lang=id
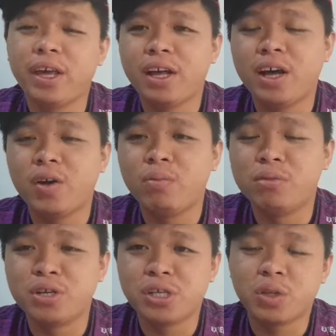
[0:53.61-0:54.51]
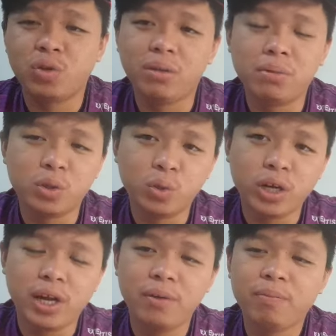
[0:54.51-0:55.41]
account bersatu
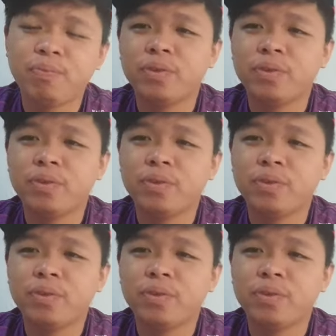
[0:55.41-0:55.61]
dibekukan